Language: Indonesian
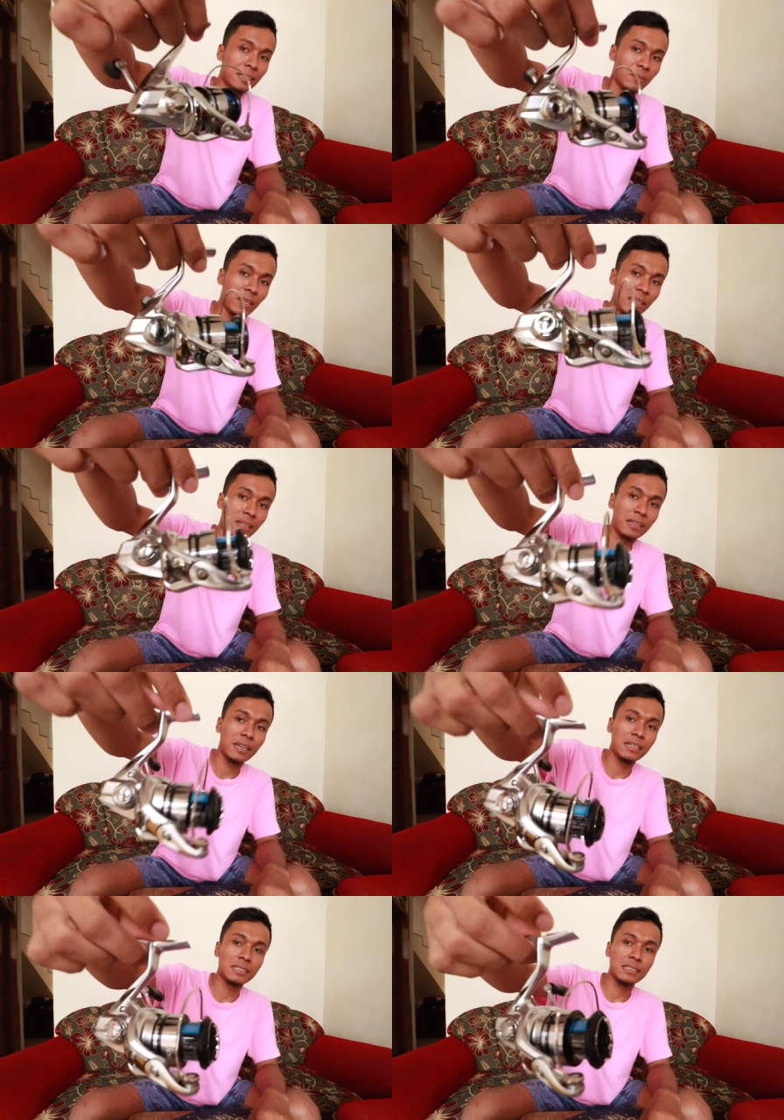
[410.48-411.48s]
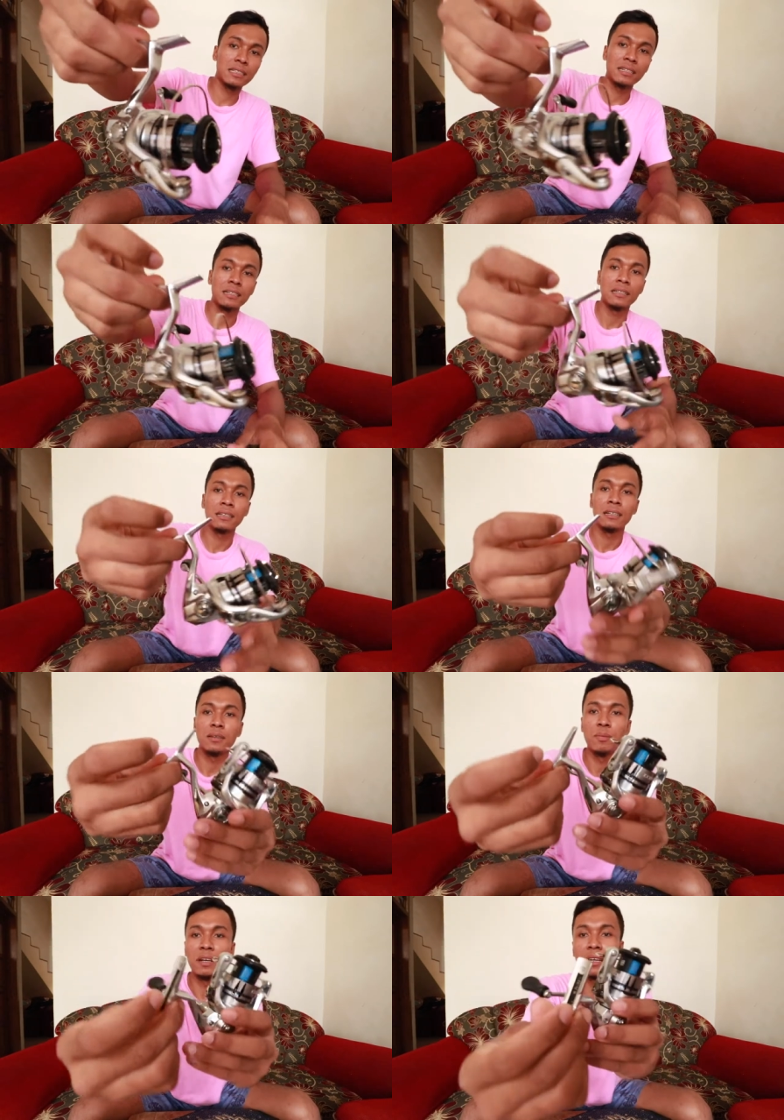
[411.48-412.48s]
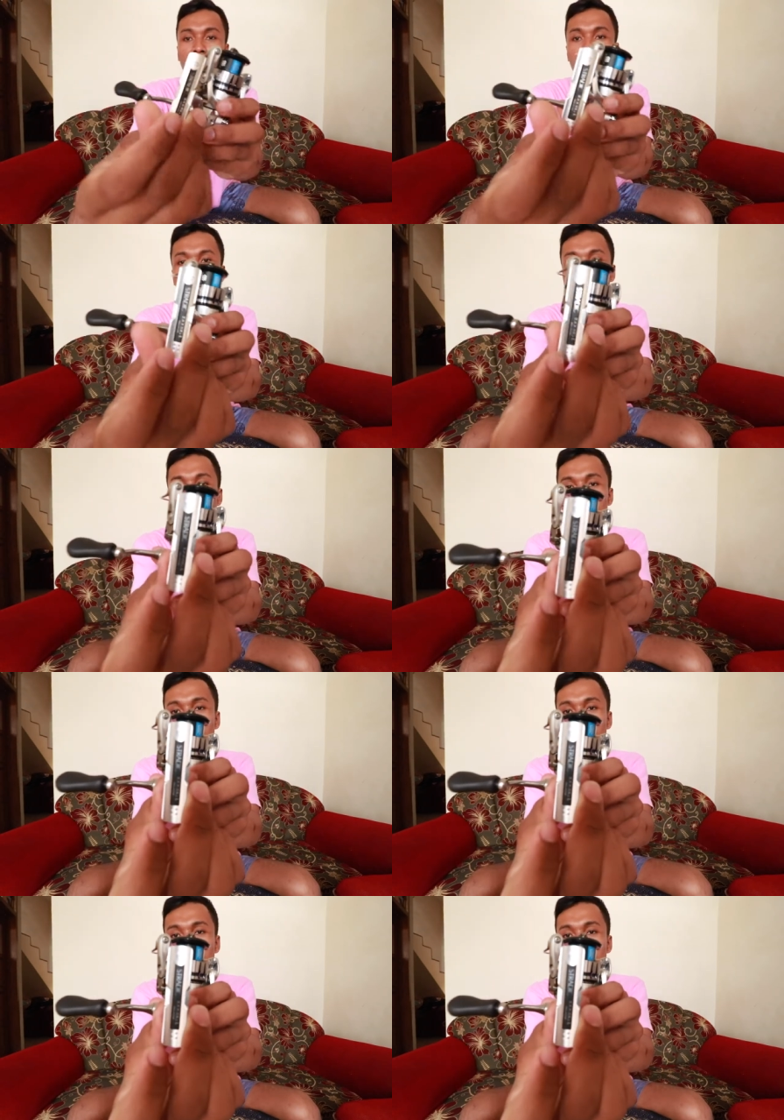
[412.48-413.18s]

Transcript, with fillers: seperti ini guys bagian sini